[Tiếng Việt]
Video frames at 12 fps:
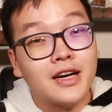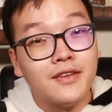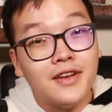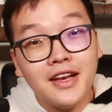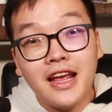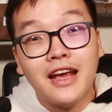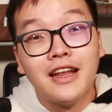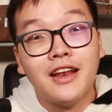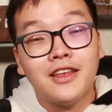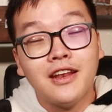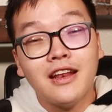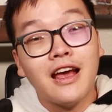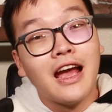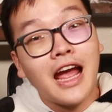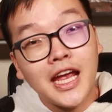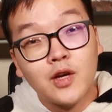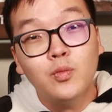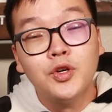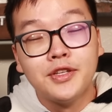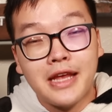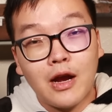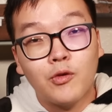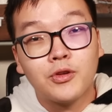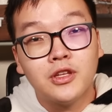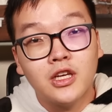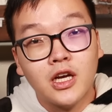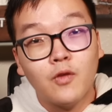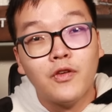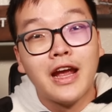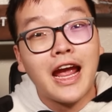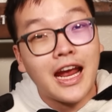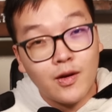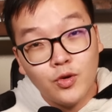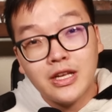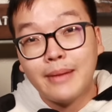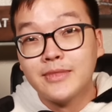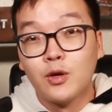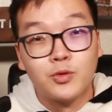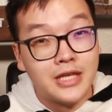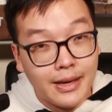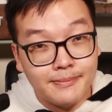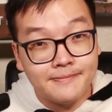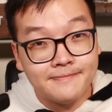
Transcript: và cái vấn đề đây đó chính là ai cũng muốn giàu nhưng không phải ai cũng muốn làm giàu chậm